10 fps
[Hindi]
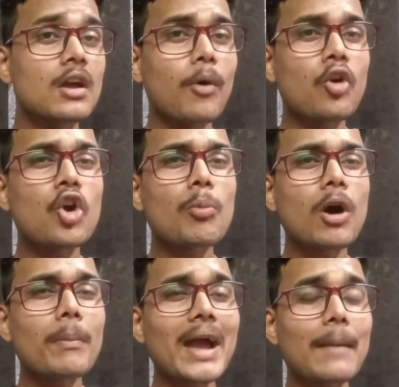बोंगो
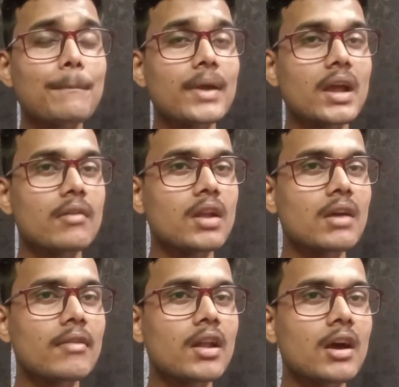बॉब ऐप पे
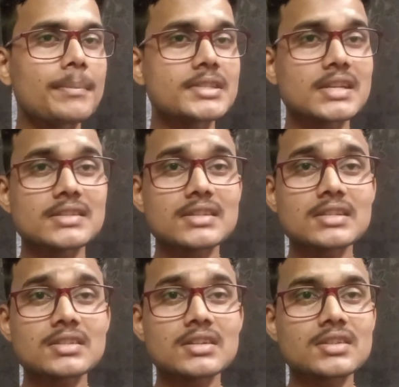अवेलेबल है आप इसे इजिली सर्च